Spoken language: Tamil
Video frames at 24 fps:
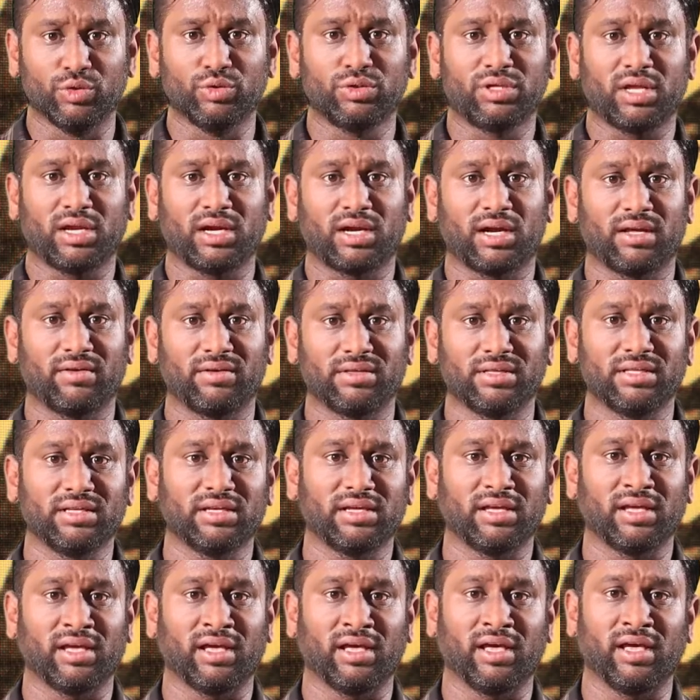யூதர்களை வந்து
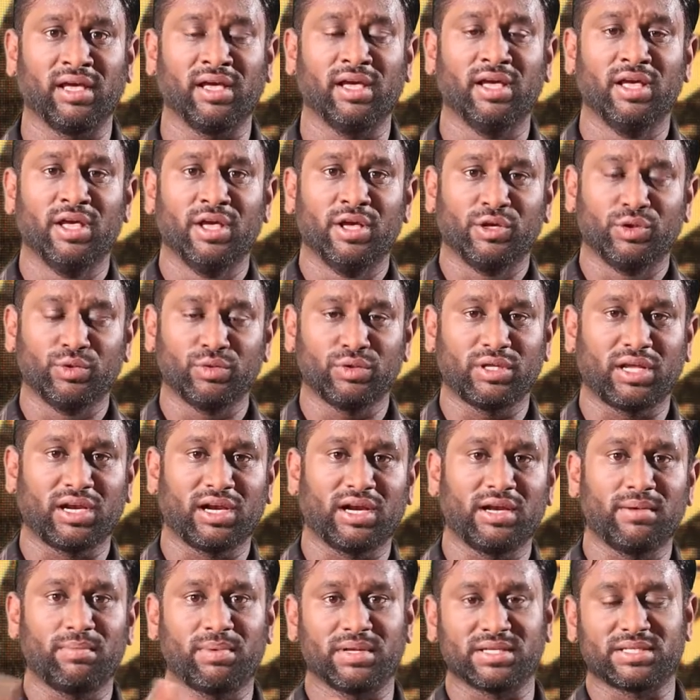
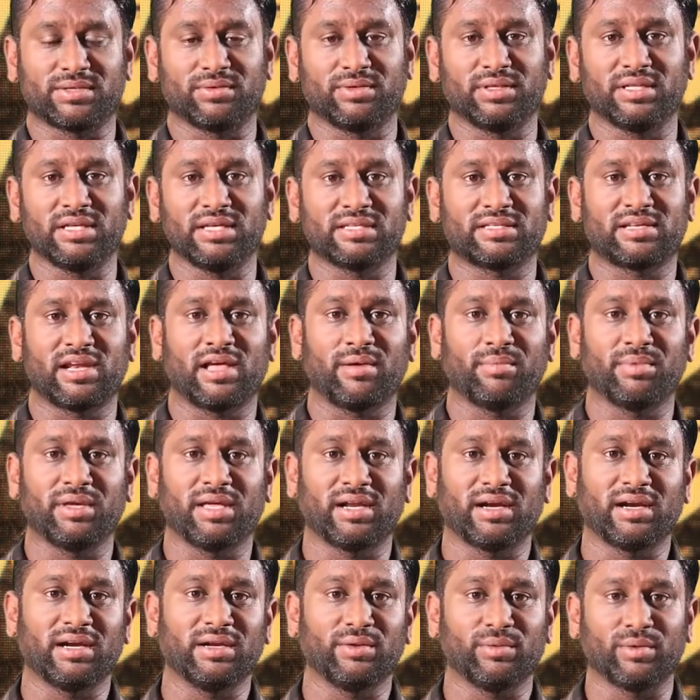யூதர்கள் ப்ளஸ் வந்து
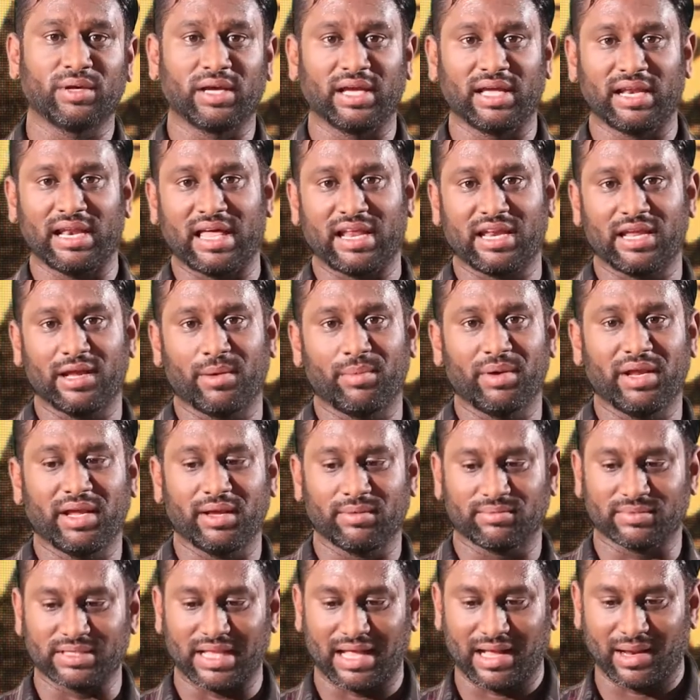இஸ்லாமியர்கள் இவங்க எல்லாரையும் அப்படியே
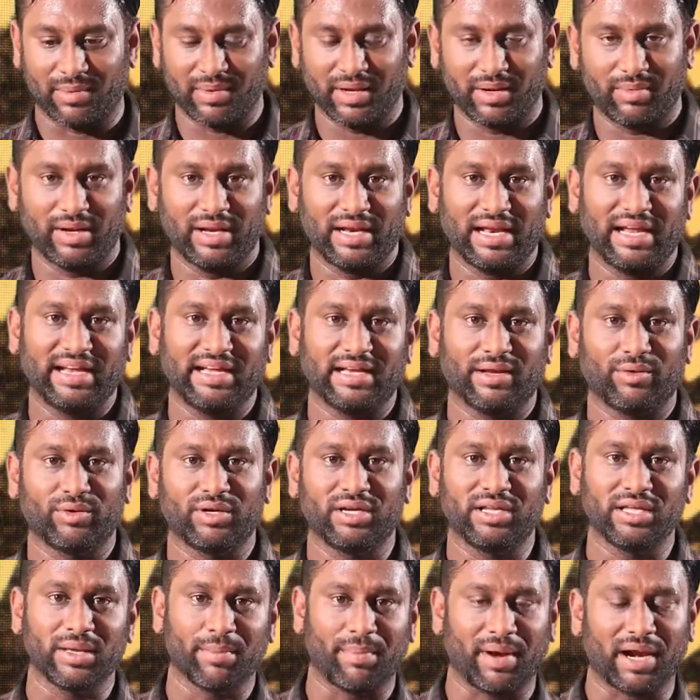அப்படியே எவ்வளோ லைட்டாக
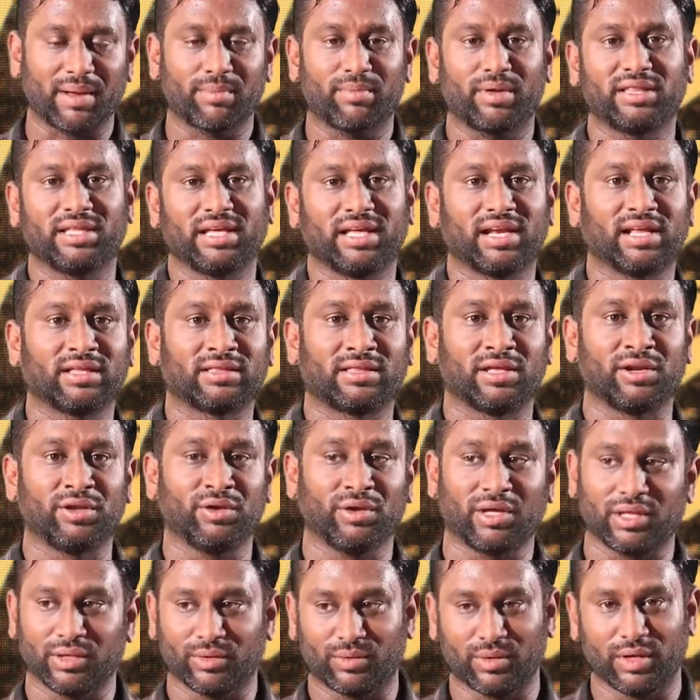ஒரு நீங்கள் படம் பார்த்தீங்கன்னா
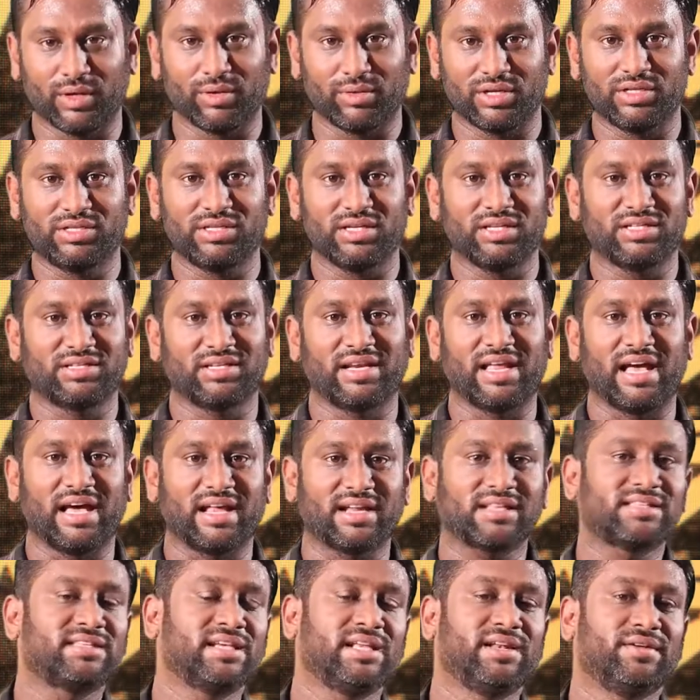தெரியும் அதுக்குள்ளே ஒரு சின்ன சின்ன
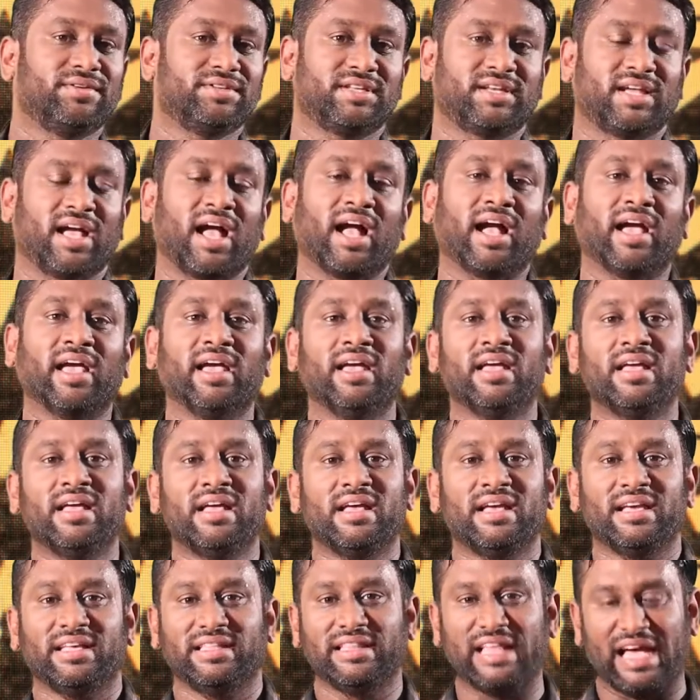அரசியல் வச்சுருக்காங்க
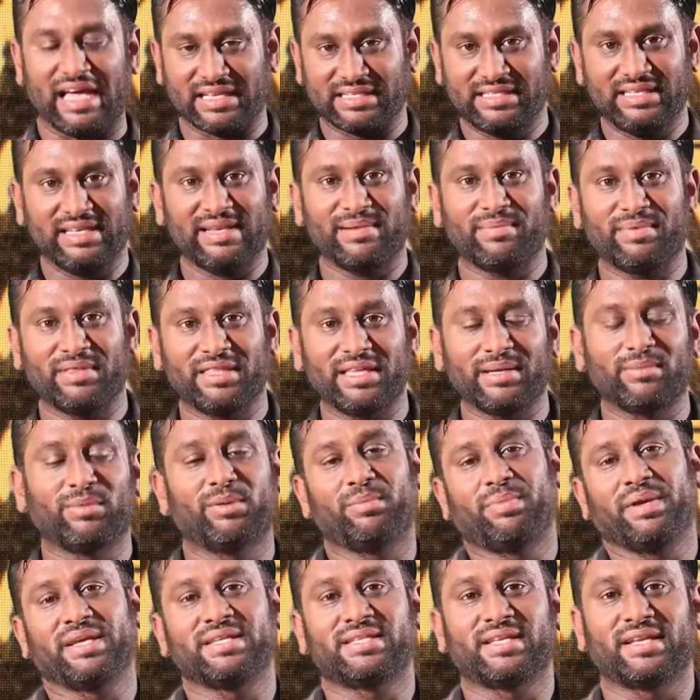இந்த அரசியலை பற்றி
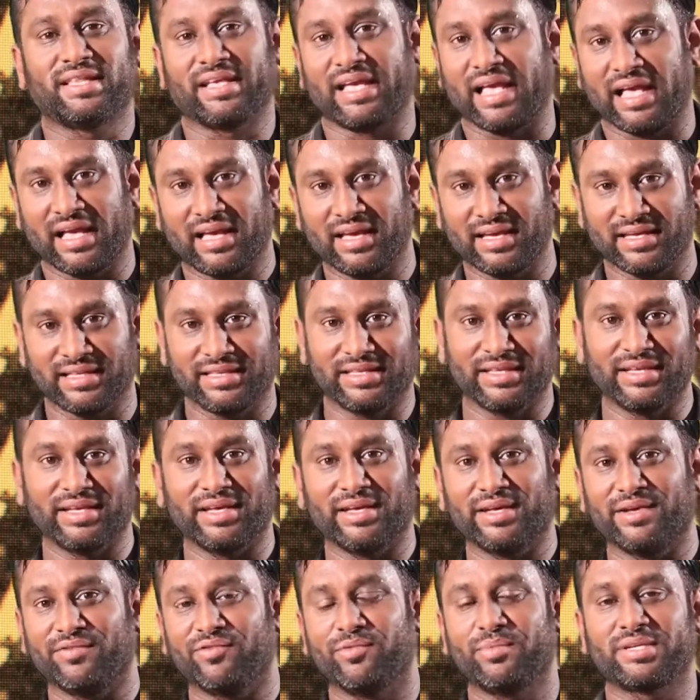நம்ம பேசுகிறதுக்காக இந்த
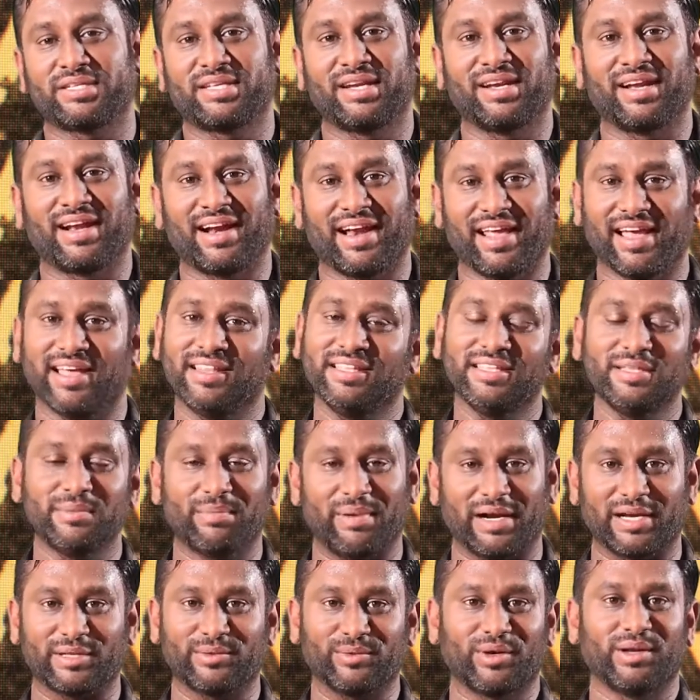விமர்சனம் கிடையாது இது
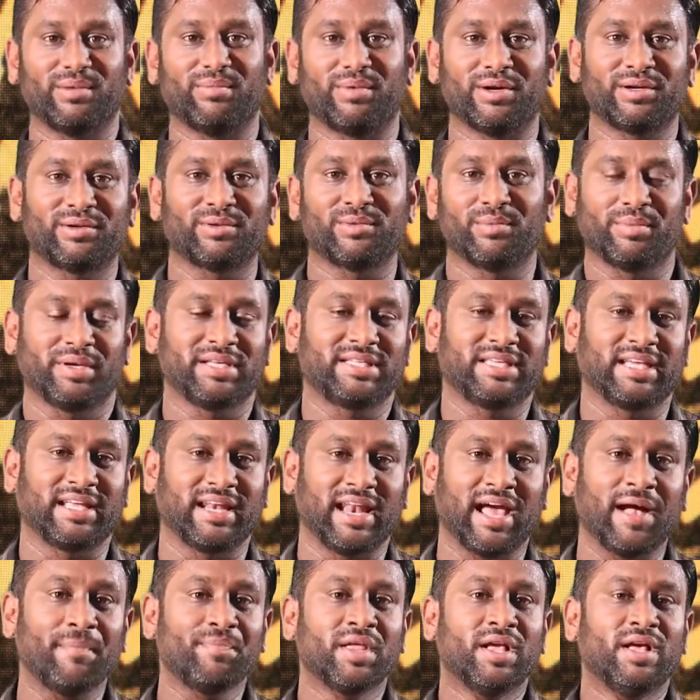படத்துக்குள்ளே மட்டும்
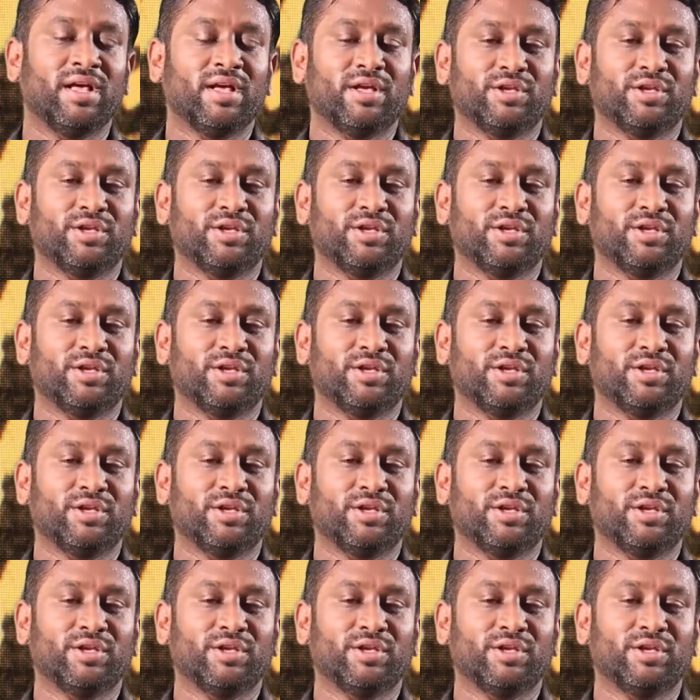பேசிக்கலாம்